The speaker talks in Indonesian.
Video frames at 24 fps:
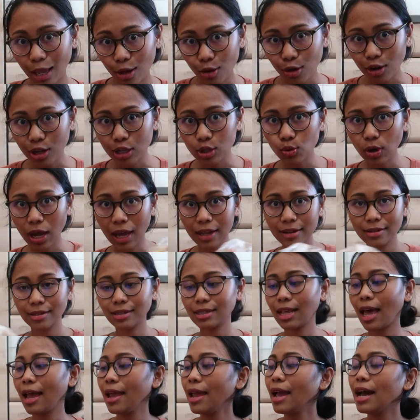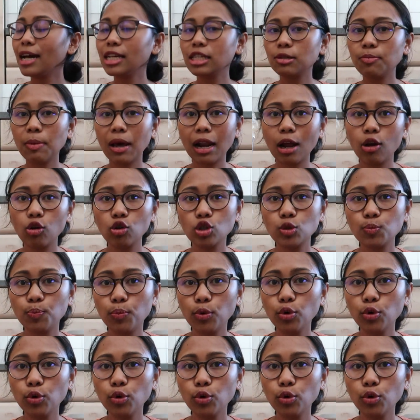Sayur kesukaan saya asparagus